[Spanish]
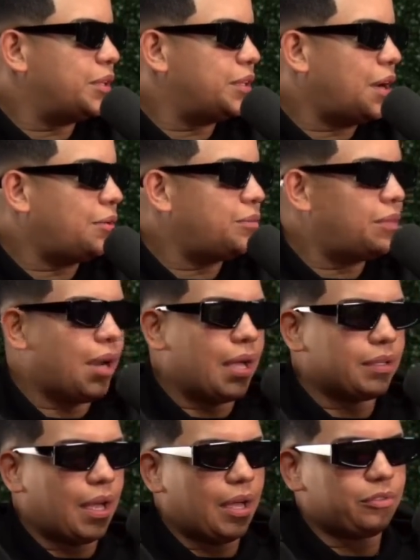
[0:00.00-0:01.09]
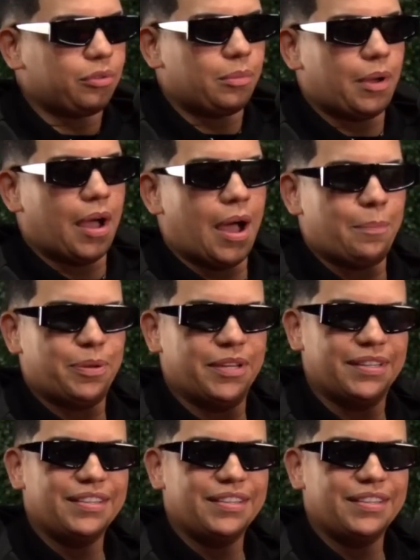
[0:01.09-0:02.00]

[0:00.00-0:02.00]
tiraron un latazo, papi.